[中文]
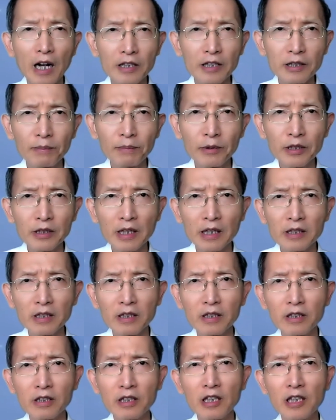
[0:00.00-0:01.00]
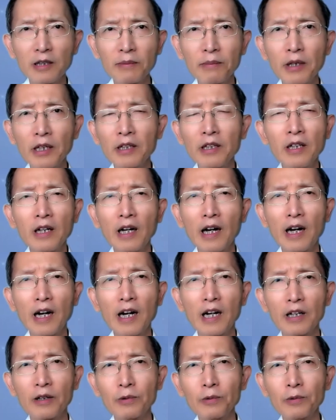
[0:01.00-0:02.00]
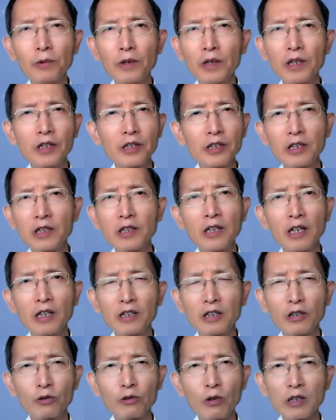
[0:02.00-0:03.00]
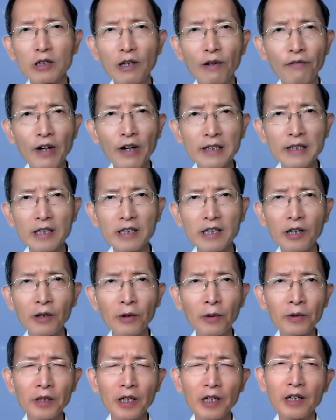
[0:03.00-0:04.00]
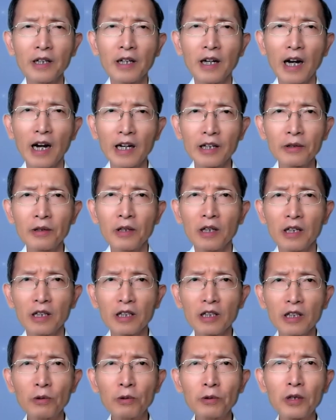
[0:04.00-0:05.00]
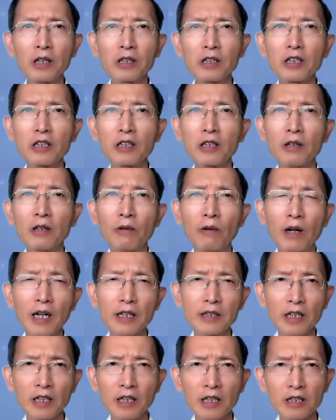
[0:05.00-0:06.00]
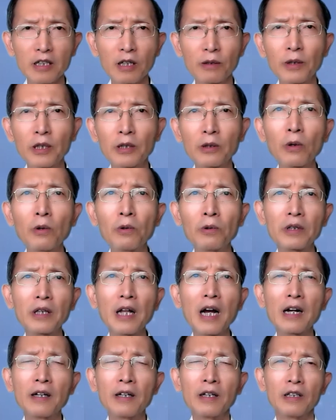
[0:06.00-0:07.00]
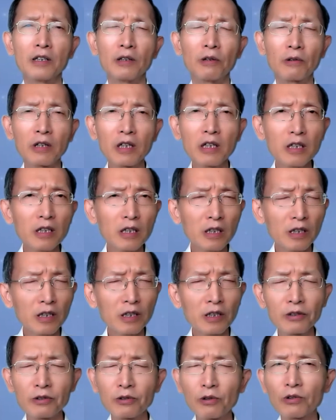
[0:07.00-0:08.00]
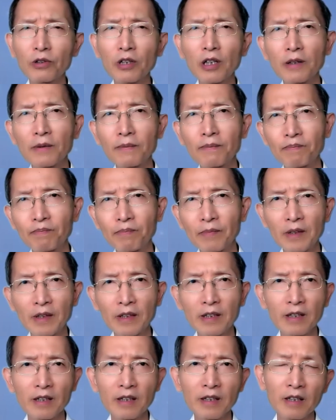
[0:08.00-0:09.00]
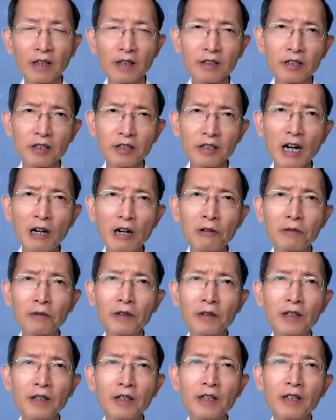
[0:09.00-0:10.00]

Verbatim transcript: 啊怎么在世界里面啊如何去去赚钱发财成功的，还有有的是哇整个社会动荡，有各种的思潮，